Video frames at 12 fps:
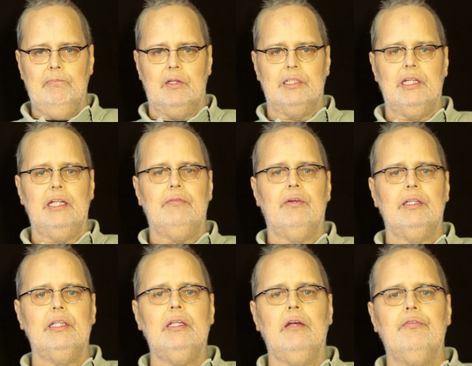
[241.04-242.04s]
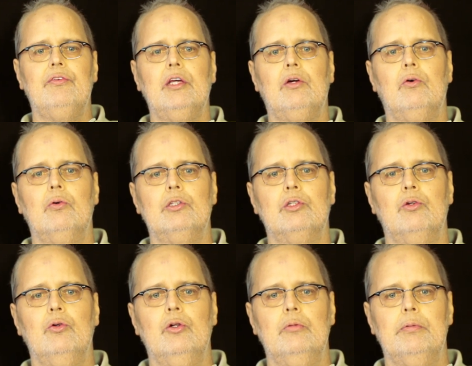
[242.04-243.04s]
Das etwa DIN A4 große
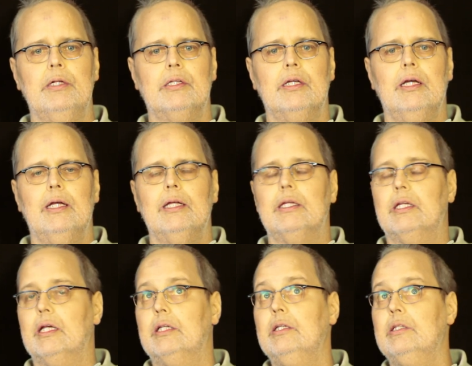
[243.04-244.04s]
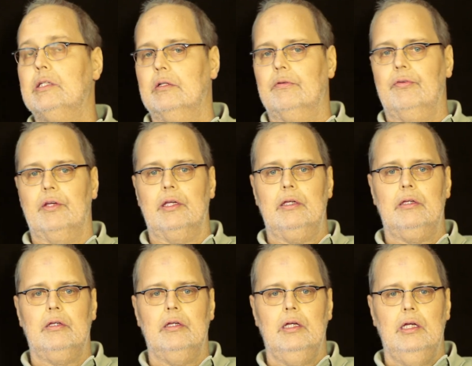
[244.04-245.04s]
Ölbild Der
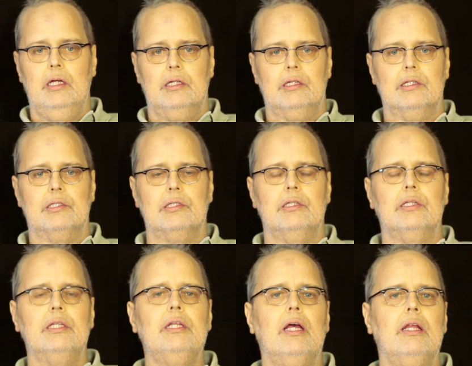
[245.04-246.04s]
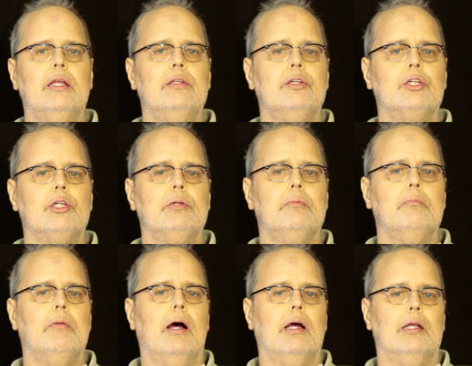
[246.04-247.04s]
Distelfink des niederländischen
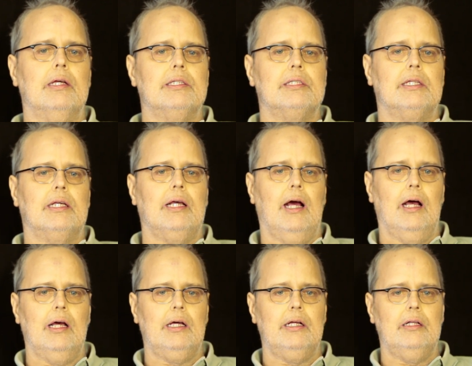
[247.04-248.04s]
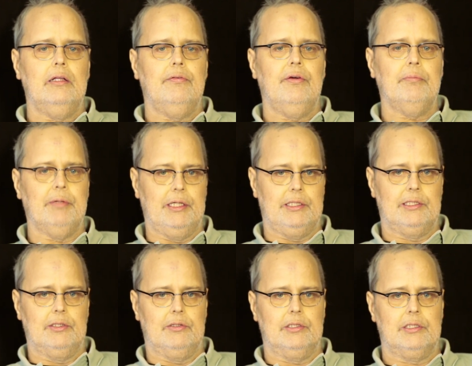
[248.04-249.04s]
Malers Karel
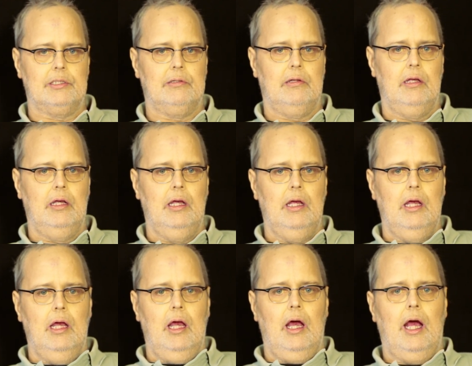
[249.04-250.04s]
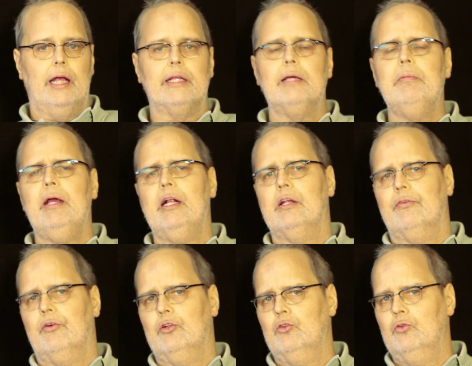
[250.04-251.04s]
Fabricius. Ein Gemälde
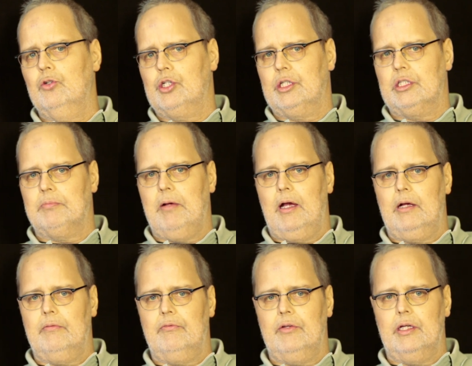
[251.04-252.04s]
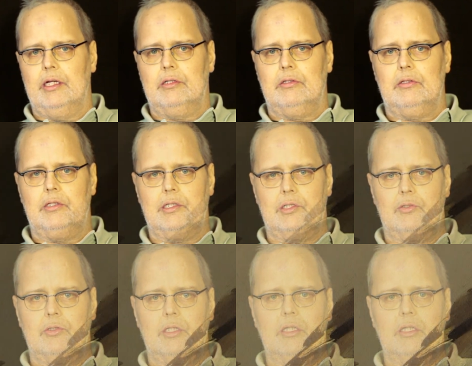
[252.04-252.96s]
von unschätzbarem Wert, das zu